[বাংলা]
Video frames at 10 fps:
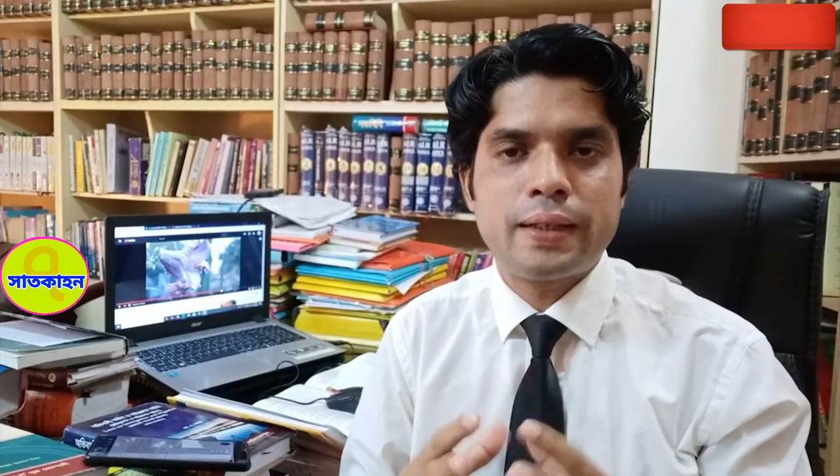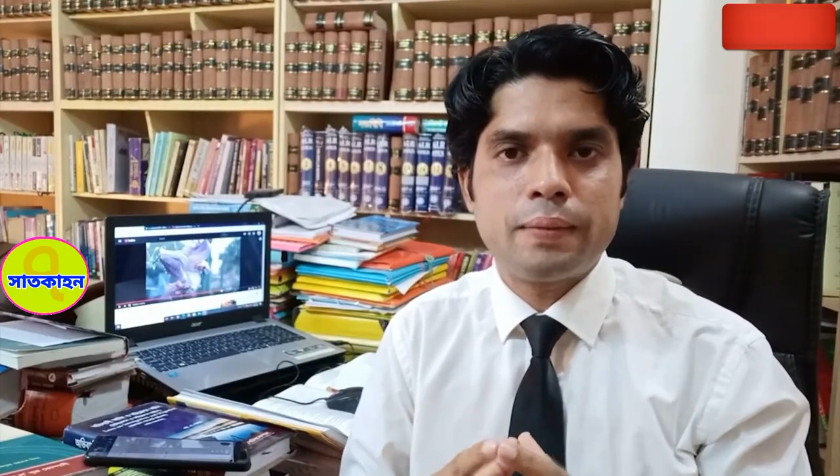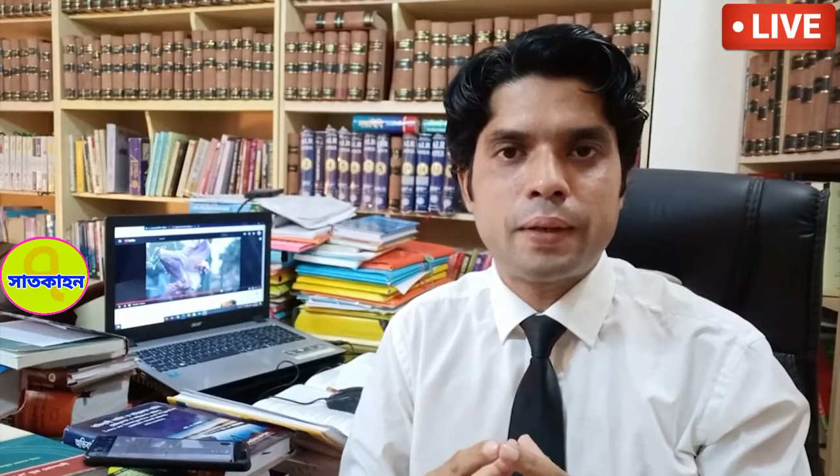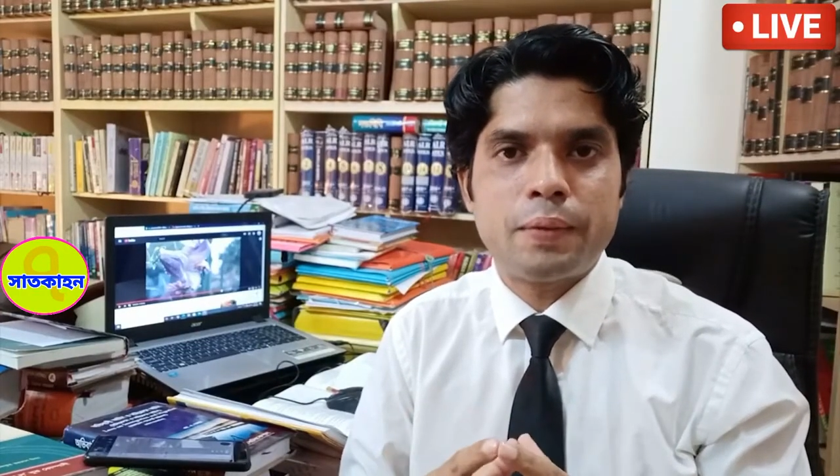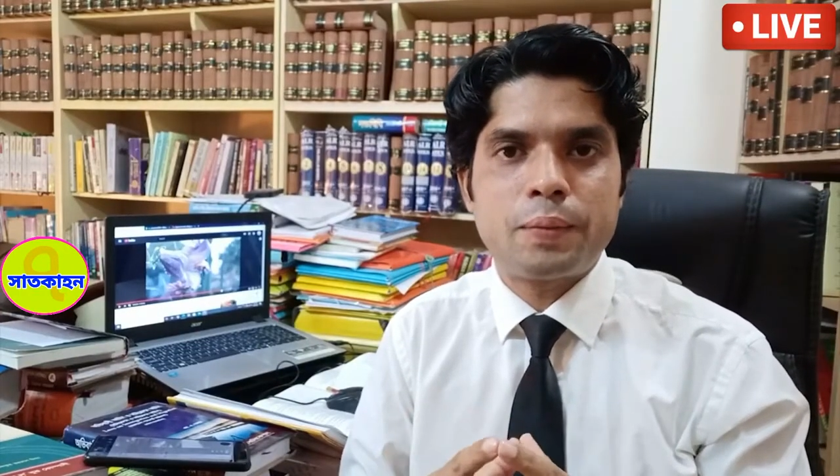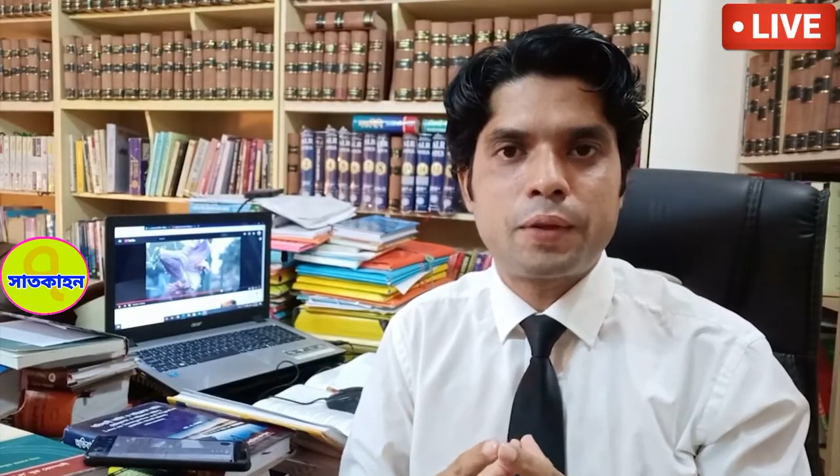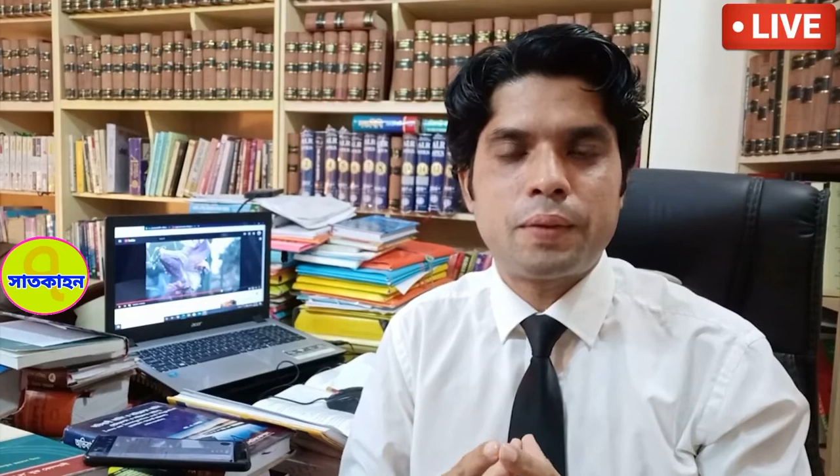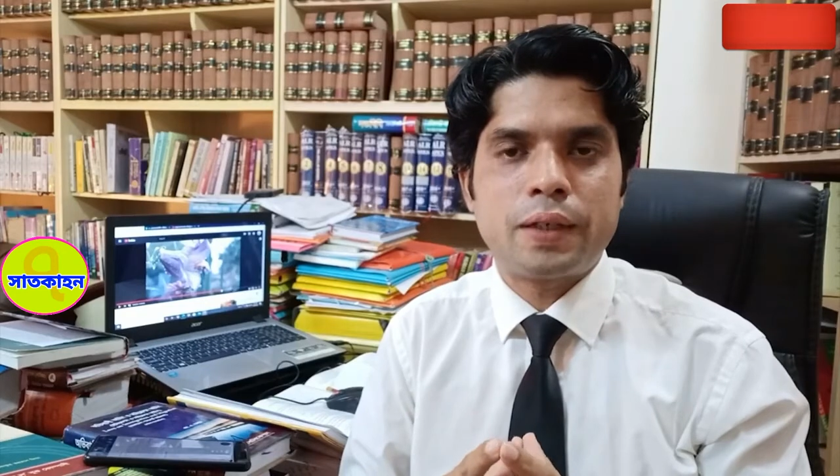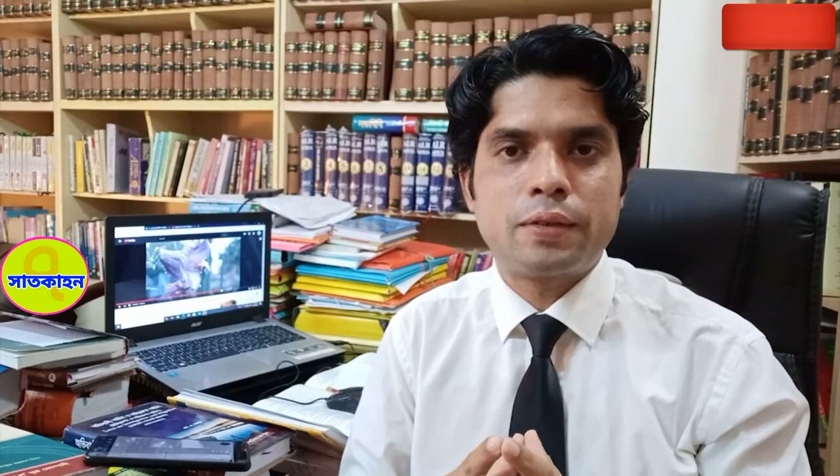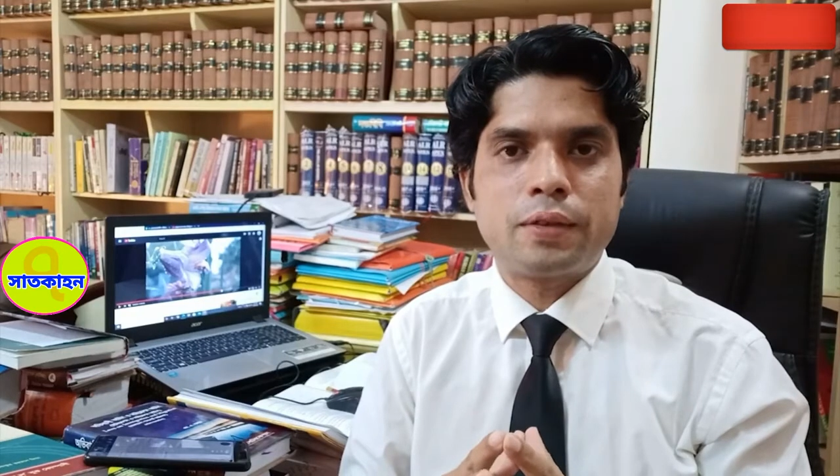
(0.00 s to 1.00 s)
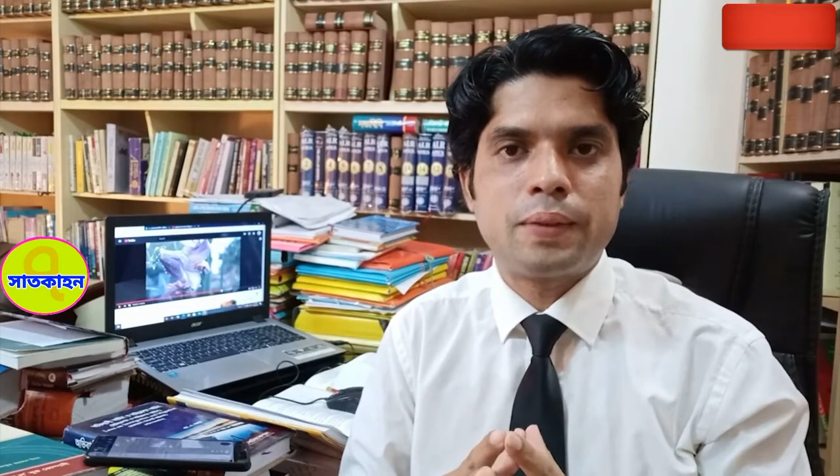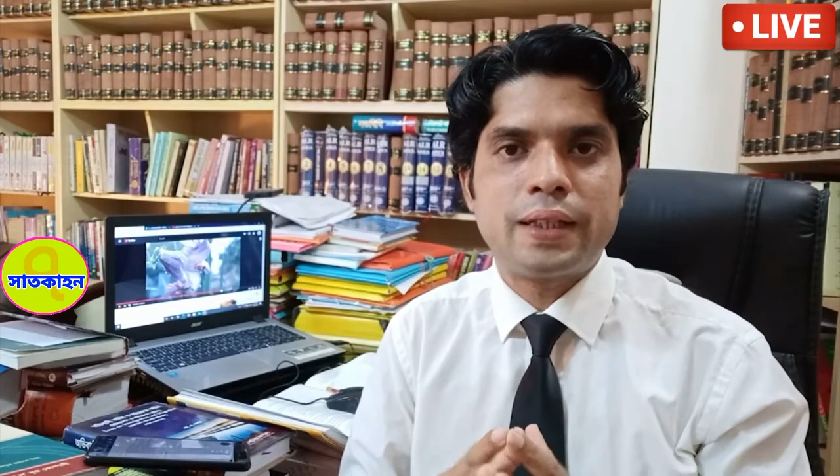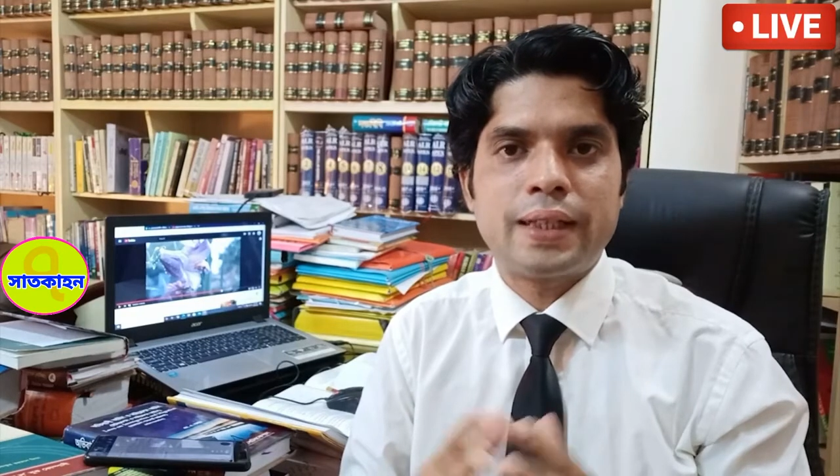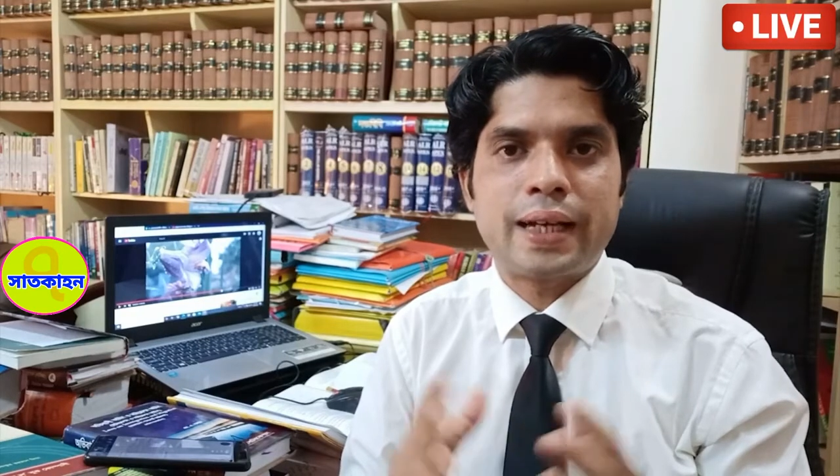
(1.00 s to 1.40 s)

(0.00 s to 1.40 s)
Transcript: কিভাবে প্রমাণ করবে